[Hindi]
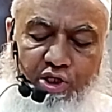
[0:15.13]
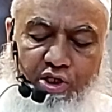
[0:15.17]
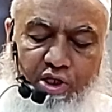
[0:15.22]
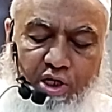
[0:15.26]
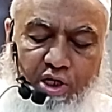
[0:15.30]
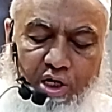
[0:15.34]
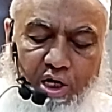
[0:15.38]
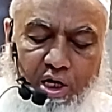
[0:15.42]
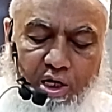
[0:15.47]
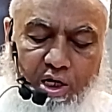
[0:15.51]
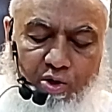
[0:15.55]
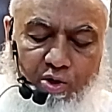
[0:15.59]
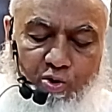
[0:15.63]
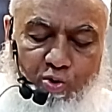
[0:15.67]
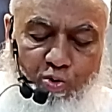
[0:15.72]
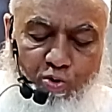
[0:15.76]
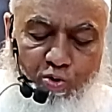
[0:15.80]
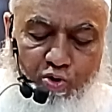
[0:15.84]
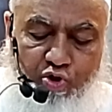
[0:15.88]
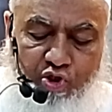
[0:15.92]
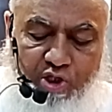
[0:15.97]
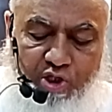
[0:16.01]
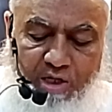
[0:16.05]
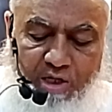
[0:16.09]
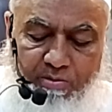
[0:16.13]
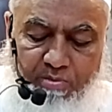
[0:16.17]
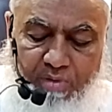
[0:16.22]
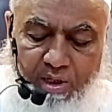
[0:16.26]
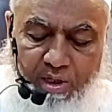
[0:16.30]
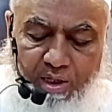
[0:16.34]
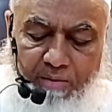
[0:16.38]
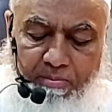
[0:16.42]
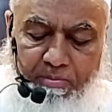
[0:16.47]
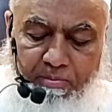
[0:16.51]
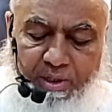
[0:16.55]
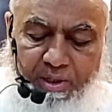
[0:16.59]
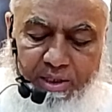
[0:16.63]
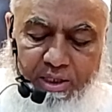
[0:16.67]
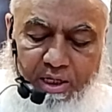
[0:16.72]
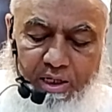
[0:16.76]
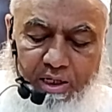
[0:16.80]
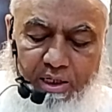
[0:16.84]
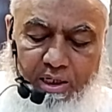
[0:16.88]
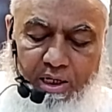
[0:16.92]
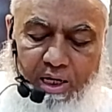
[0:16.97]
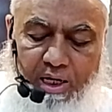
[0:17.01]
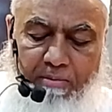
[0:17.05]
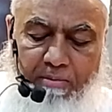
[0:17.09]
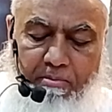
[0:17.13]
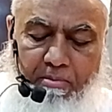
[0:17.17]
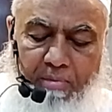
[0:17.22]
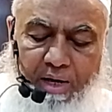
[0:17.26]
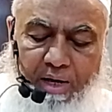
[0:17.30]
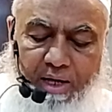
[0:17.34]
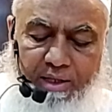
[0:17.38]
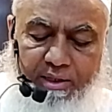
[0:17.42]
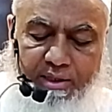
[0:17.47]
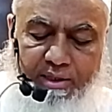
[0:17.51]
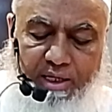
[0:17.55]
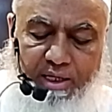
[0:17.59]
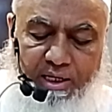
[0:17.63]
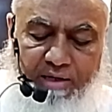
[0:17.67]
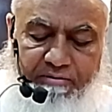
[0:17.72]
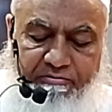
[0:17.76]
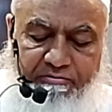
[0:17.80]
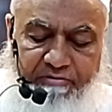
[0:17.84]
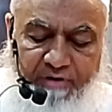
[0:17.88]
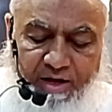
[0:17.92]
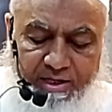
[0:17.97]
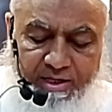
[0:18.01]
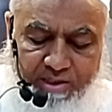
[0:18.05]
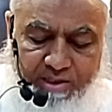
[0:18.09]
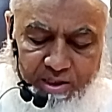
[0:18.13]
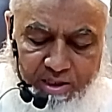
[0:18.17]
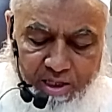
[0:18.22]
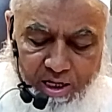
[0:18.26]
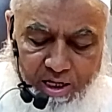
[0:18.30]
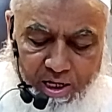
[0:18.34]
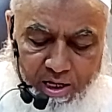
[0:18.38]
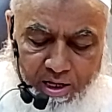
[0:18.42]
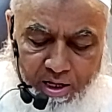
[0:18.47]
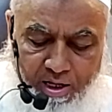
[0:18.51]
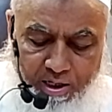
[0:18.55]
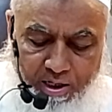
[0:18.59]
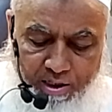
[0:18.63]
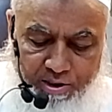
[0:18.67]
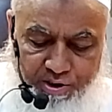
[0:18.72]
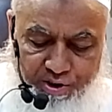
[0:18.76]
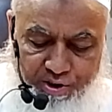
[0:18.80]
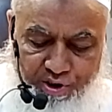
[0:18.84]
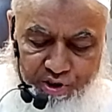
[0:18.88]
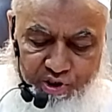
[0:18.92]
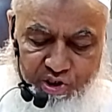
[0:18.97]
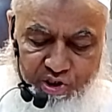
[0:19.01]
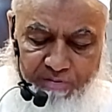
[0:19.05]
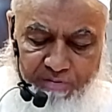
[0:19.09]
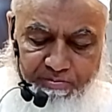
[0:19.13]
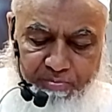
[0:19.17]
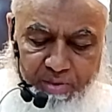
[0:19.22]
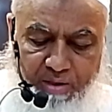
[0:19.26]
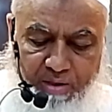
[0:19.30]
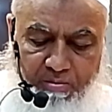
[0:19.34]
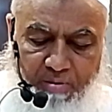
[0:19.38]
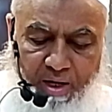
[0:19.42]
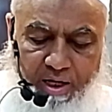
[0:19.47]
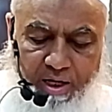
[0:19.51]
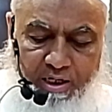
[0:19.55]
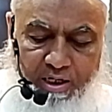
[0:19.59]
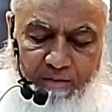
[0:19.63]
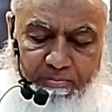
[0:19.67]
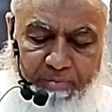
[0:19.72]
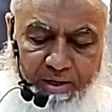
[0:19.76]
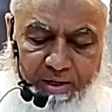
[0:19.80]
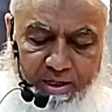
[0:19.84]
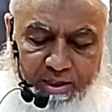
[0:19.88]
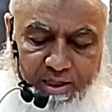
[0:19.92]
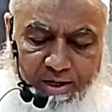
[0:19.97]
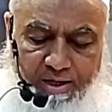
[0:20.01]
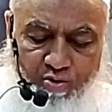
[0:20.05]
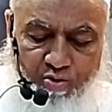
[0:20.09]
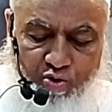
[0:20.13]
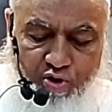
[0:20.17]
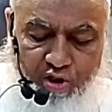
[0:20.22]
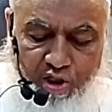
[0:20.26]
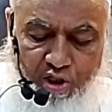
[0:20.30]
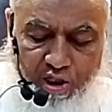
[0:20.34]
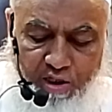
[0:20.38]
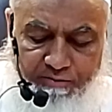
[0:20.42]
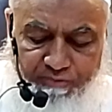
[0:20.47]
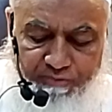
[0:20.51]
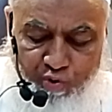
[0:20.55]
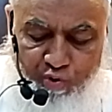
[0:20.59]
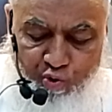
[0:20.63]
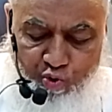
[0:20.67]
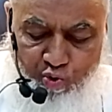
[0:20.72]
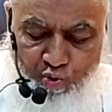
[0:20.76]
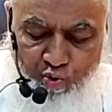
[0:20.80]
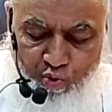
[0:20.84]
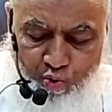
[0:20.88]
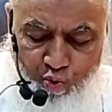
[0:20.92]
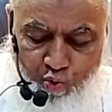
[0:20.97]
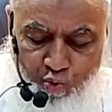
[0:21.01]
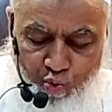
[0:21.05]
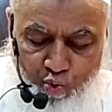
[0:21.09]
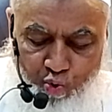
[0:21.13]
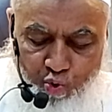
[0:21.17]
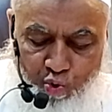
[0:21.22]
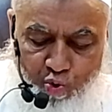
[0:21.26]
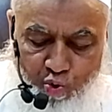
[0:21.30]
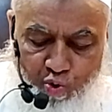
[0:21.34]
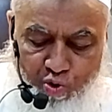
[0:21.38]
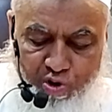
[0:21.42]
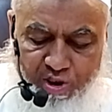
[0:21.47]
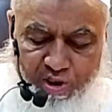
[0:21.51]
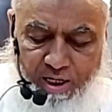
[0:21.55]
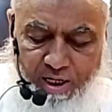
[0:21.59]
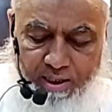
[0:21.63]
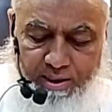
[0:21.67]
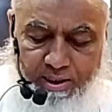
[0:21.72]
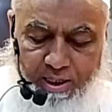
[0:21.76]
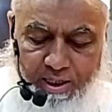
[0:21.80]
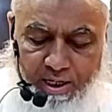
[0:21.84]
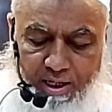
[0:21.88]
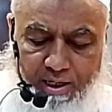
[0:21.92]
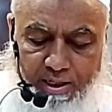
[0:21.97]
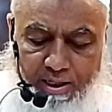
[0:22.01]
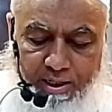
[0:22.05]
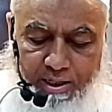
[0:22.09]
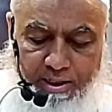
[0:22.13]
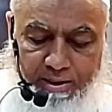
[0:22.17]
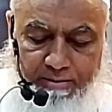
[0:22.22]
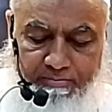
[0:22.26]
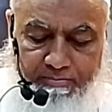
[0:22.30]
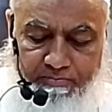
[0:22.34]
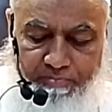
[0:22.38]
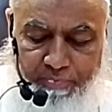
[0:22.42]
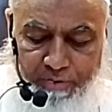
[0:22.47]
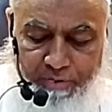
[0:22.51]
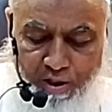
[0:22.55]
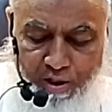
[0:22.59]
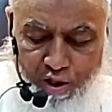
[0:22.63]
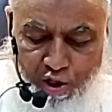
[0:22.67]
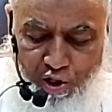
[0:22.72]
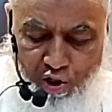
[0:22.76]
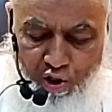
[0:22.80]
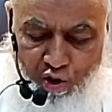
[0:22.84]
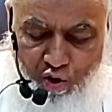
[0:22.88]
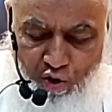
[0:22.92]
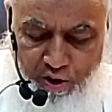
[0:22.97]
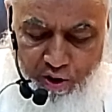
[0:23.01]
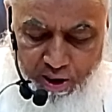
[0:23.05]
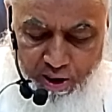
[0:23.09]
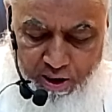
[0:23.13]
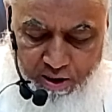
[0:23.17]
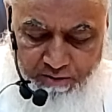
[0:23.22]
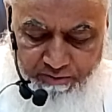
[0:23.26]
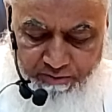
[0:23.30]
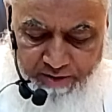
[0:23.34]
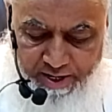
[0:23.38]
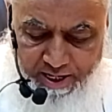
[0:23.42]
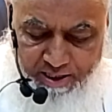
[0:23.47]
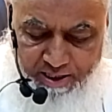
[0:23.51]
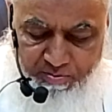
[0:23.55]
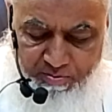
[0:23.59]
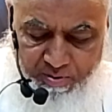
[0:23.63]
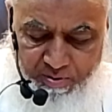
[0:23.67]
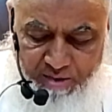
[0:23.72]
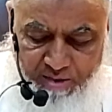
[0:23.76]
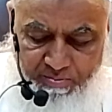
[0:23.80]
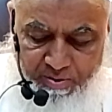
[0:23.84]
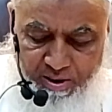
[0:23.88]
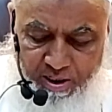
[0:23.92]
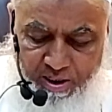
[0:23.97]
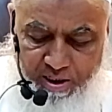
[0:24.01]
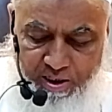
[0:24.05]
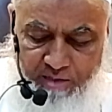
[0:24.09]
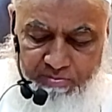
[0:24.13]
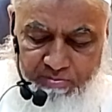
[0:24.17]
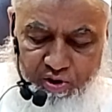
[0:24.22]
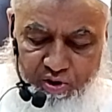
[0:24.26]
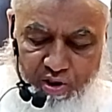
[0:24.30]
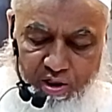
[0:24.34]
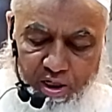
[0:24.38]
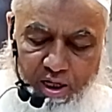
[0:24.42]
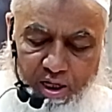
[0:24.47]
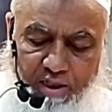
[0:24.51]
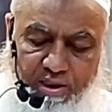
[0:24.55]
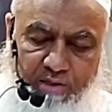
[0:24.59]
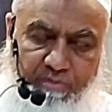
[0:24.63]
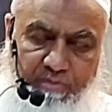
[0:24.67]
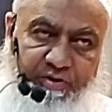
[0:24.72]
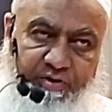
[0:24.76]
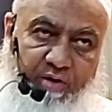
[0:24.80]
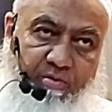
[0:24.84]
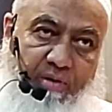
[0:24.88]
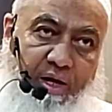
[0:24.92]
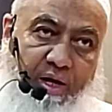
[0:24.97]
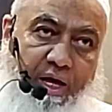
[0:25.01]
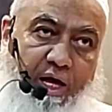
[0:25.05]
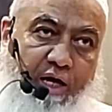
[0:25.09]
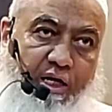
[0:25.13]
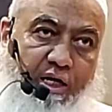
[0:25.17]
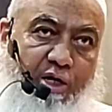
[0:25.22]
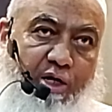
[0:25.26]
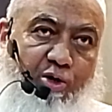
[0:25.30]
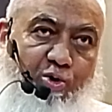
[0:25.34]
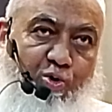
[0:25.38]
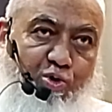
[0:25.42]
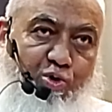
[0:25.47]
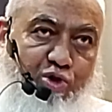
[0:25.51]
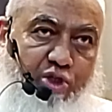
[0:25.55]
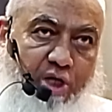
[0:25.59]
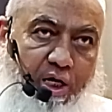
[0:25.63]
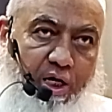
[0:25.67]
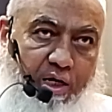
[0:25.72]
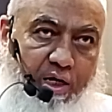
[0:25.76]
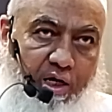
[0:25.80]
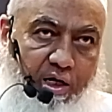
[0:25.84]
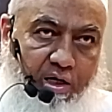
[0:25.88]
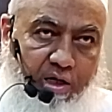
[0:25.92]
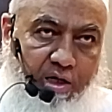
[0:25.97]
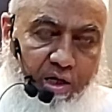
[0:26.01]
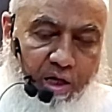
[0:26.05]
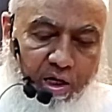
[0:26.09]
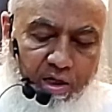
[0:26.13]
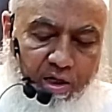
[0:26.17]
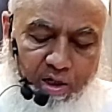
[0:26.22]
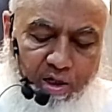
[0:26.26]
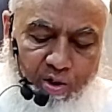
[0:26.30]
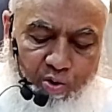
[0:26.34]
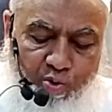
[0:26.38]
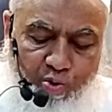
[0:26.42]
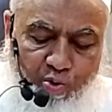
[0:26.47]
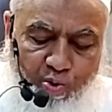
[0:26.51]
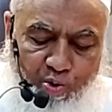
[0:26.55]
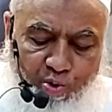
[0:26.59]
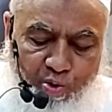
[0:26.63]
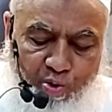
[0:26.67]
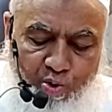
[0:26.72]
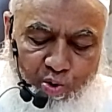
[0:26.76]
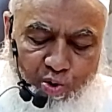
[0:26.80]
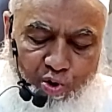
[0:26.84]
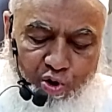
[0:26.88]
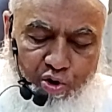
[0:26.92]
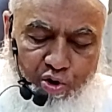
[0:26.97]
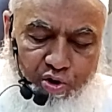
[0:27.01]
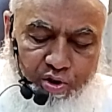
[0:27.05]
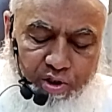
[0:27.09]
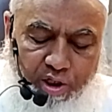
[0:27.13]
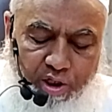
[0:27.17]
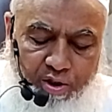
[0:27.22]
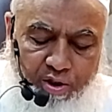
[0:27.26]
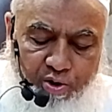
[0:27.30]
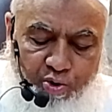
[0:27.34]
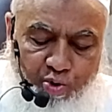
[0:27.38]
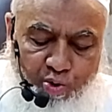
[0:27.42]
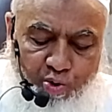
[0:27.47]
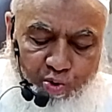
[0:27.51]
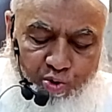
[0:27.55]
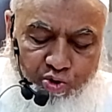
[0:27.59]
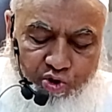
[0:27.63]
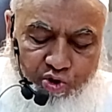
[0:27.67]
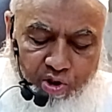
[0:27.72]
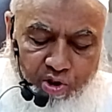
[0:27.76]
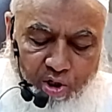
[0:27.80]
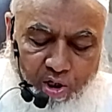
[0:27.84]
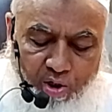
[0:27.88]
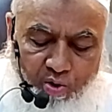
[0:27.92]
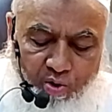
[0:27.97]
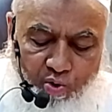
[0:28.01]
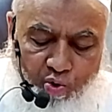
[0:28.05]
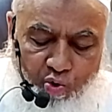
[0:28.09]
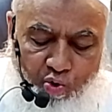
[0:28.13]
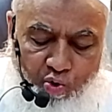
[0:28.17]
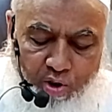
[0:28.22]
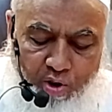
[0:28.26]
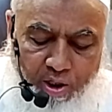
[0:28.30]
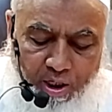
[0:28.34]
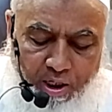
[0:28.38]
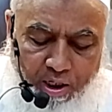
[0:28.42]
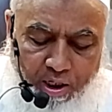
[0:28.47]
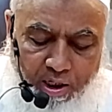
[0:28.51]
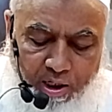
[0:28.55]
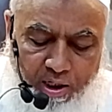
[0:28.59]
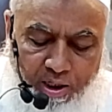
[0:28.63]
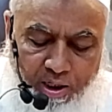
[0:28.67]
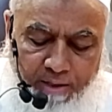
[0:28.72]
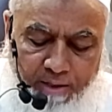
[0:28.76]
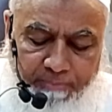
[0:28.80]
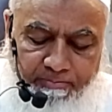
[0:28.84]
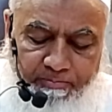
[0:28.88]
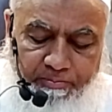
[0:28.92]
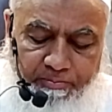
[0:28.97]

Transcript: इसी तरह रोज़े में बदन का मादा फासदा जिससे बीमारी पैदा होती है वो दूर हो जाता है और एक रिवायत में नबी करीम सल्लल्लाहु अलैहि वसल्लम ने फरमाया कि रोज़ा रखा करो तंदुरुस्त रहोगे